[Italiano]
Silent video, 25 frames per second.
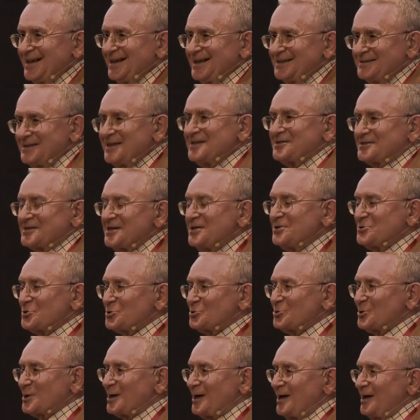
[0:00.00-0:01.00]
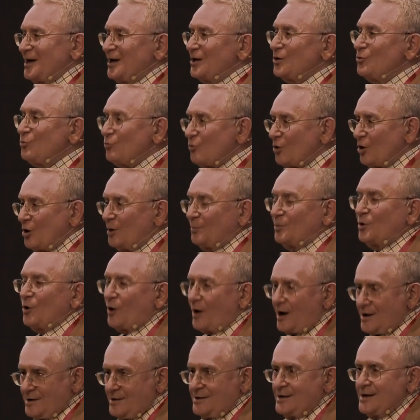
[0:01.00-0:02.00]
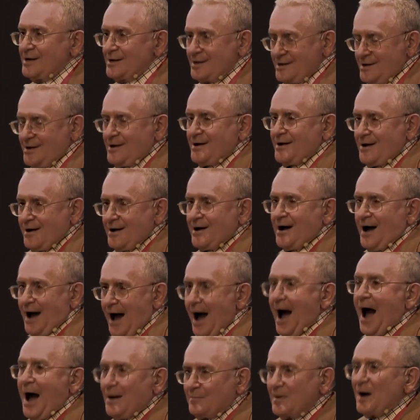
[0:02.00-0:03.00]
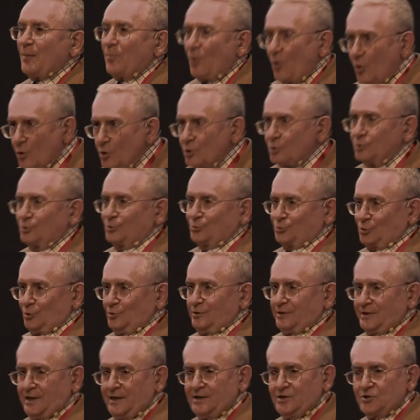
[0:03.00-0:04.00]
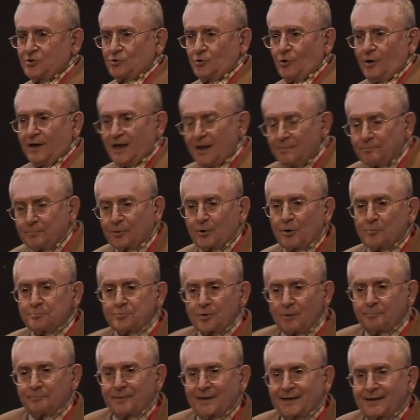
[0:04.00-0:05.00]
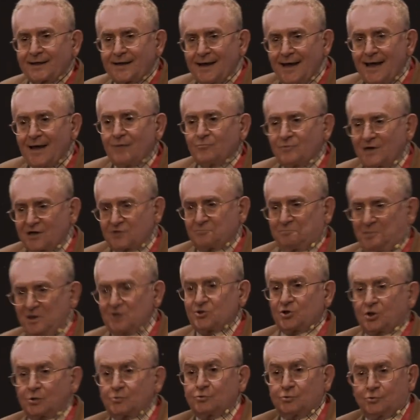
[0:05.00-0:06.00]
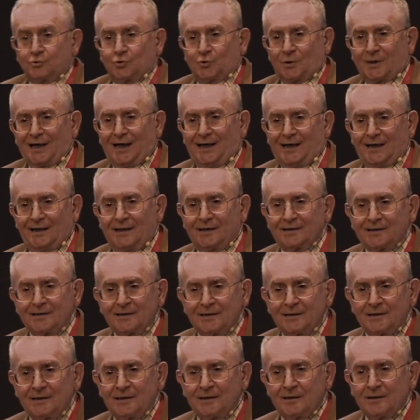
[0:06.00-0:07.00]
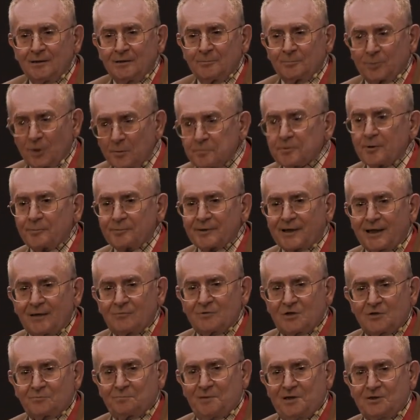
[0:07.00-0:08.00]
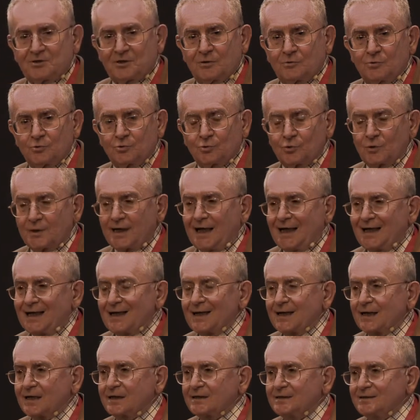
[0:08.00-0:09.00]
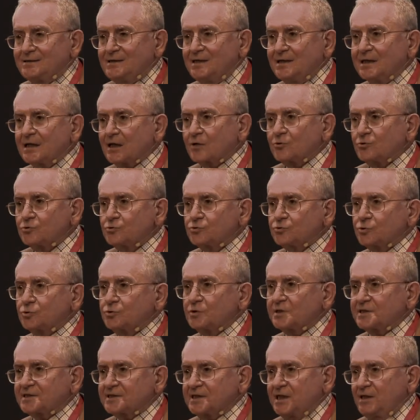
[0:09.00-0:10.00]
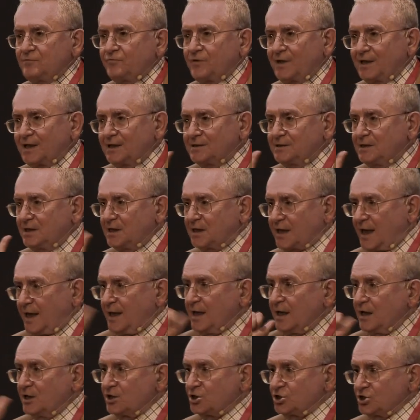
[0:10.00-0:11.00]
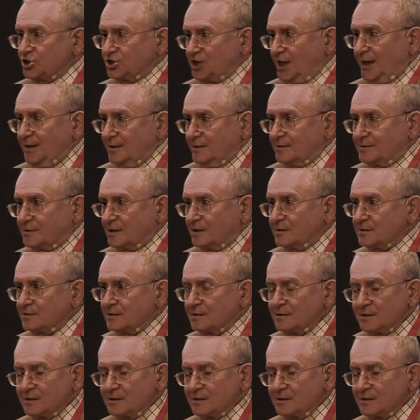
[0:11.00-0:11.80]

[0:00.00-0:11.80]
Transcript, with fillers: nel senso che l'uomo ama molto il rischio e proprio perché è una specie culturale. Proprio perché è una specie culturale. Dire cultura significa dire scelta.